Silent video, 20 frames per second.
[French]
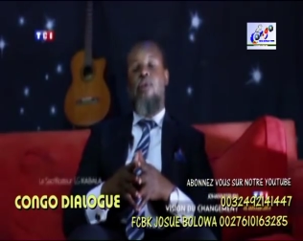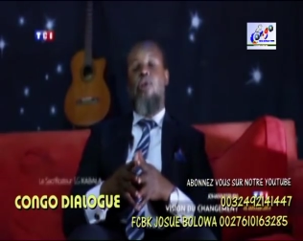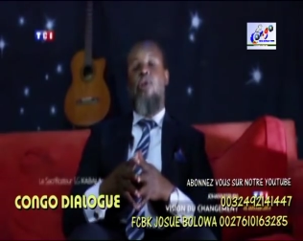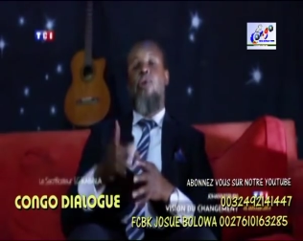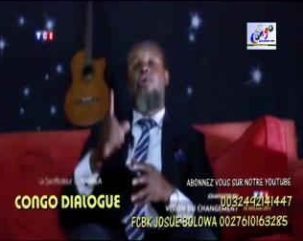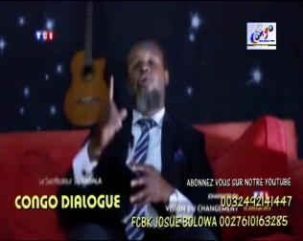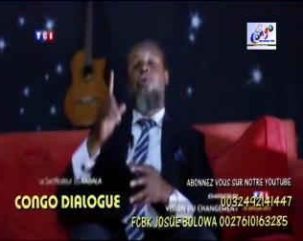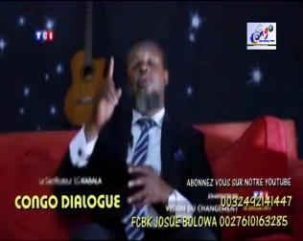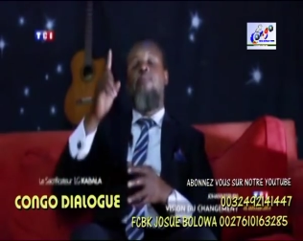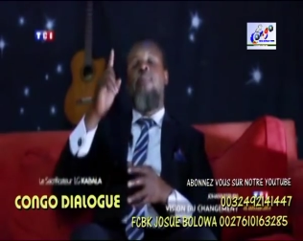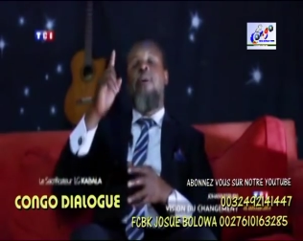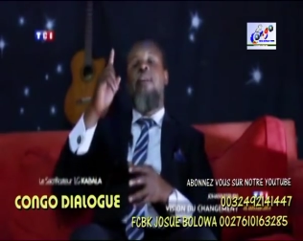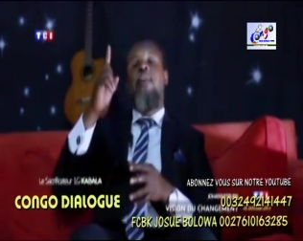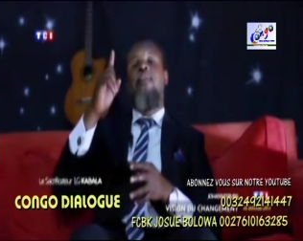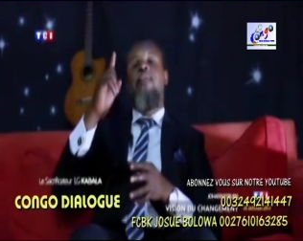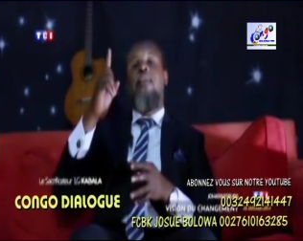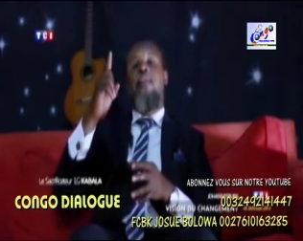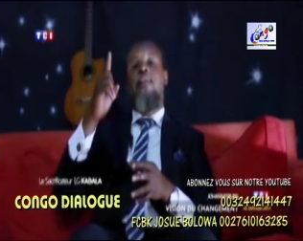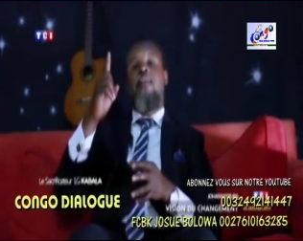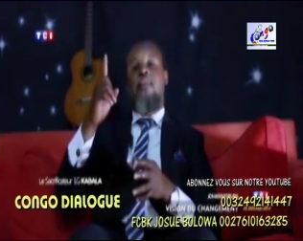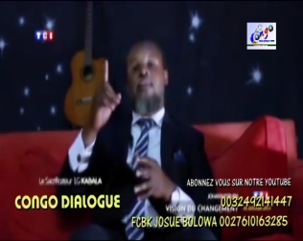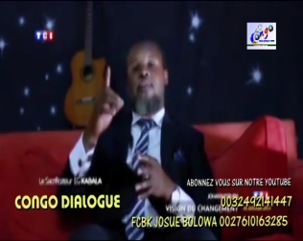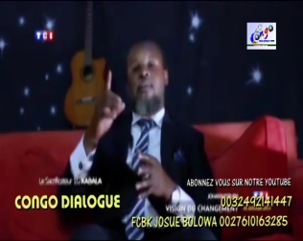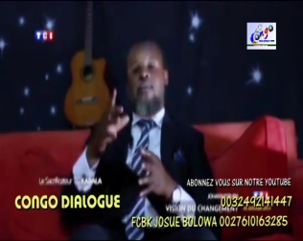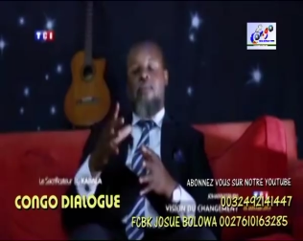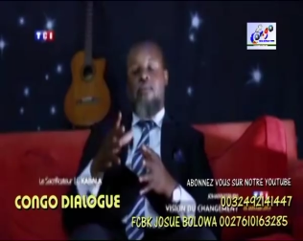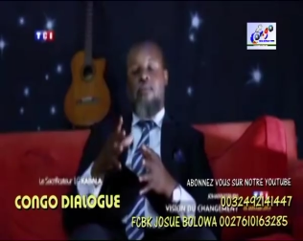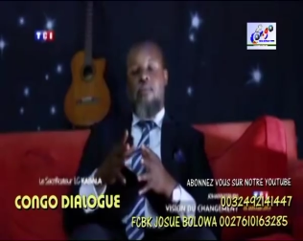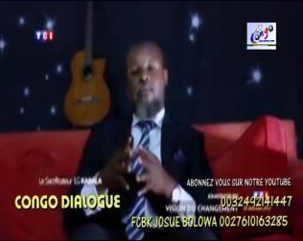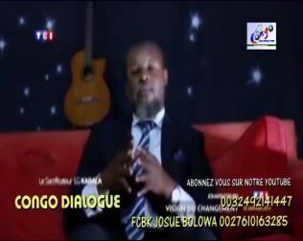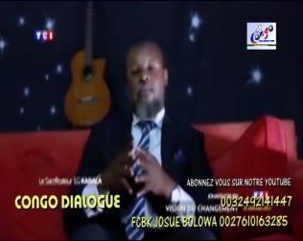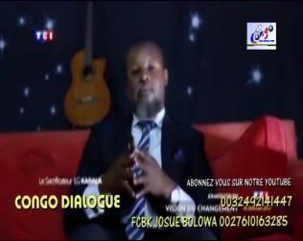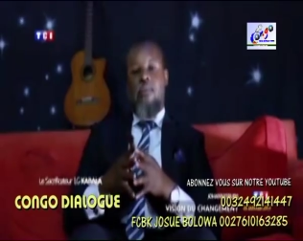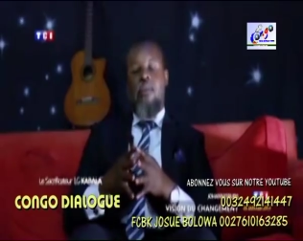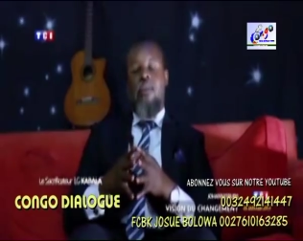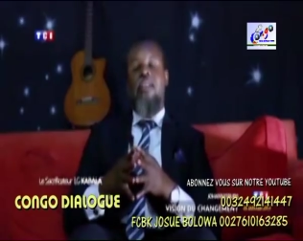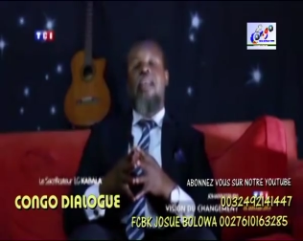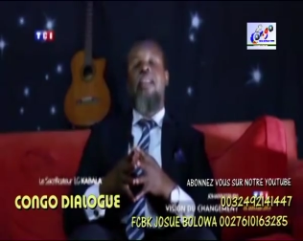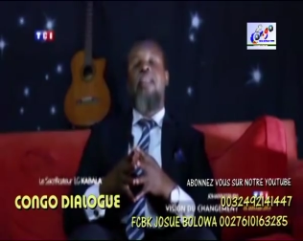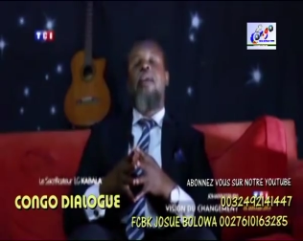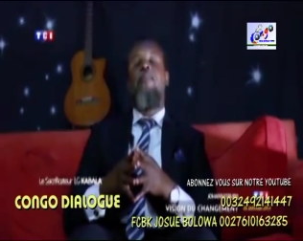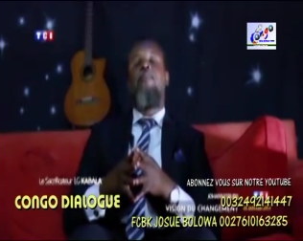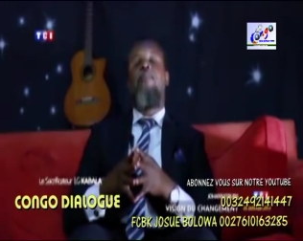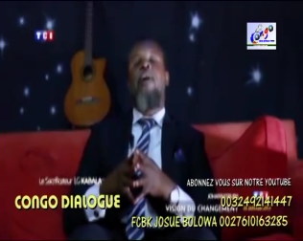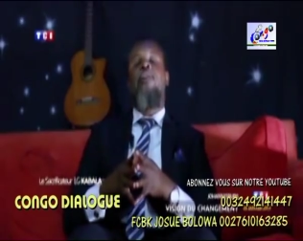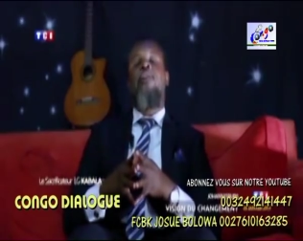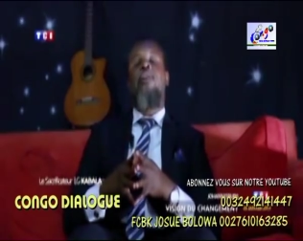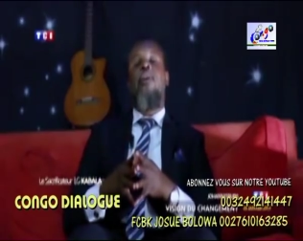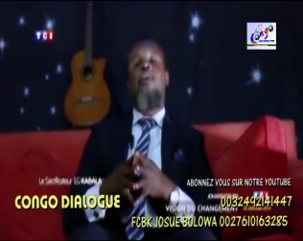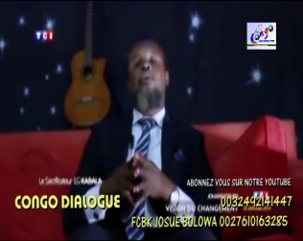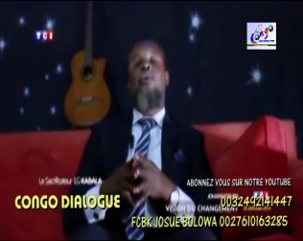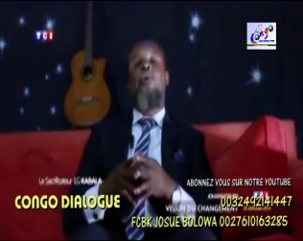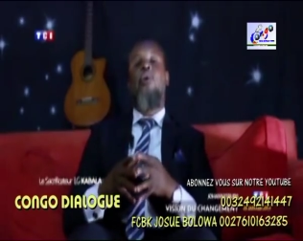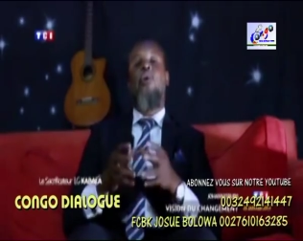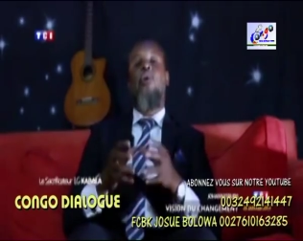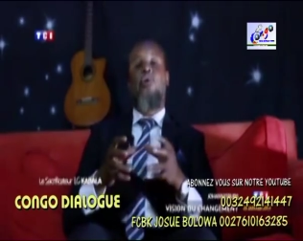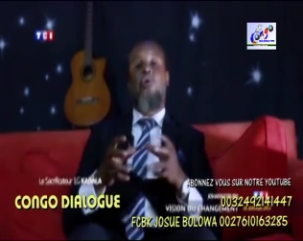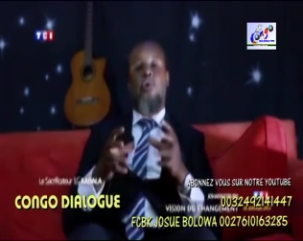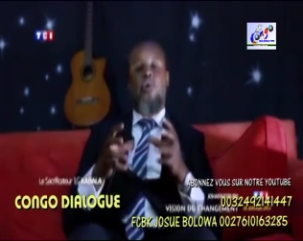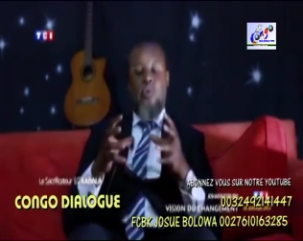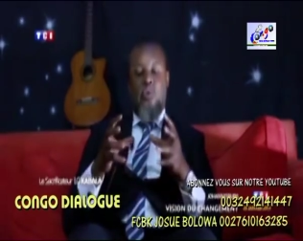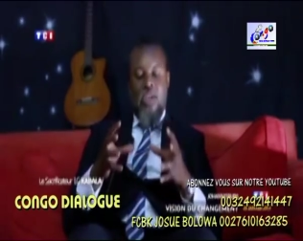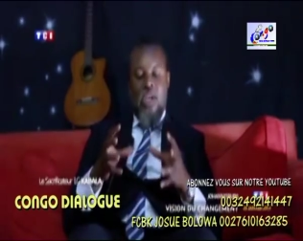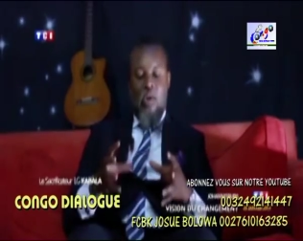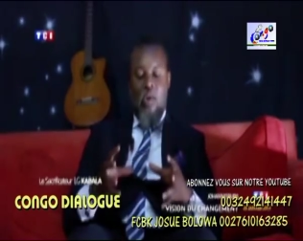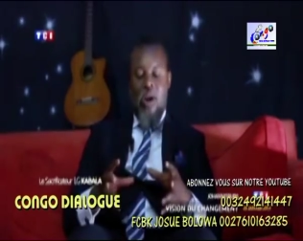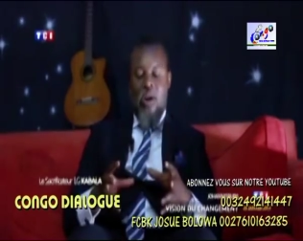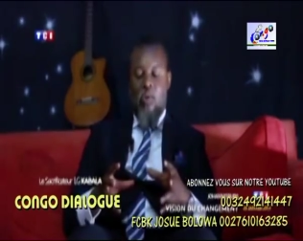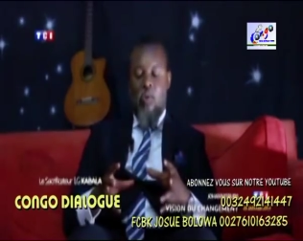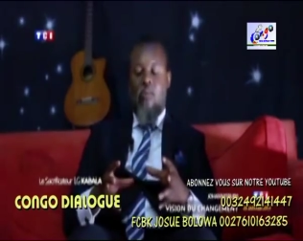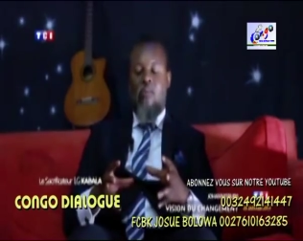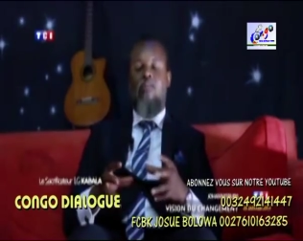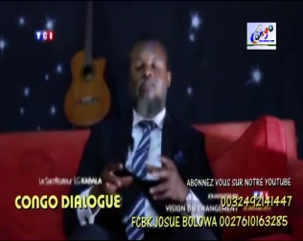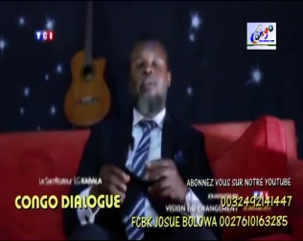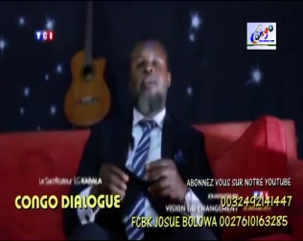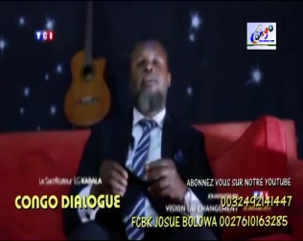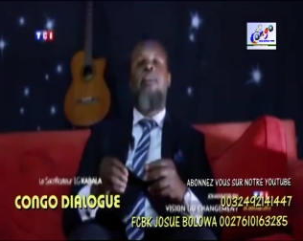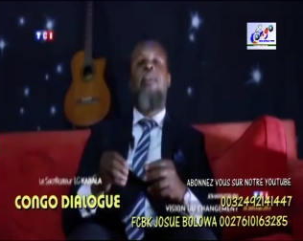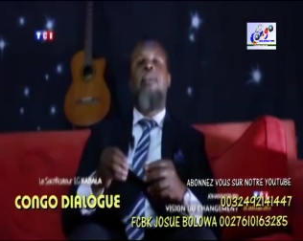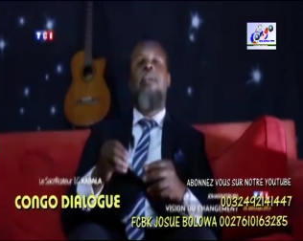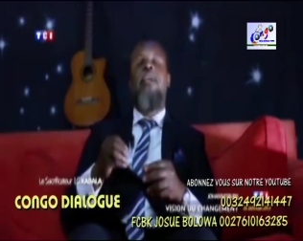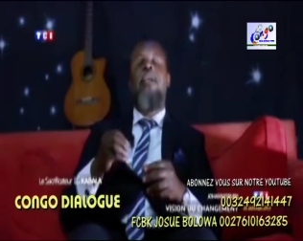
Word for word: Notre bénédiction ne dépendra que lorsque nous allons accomplir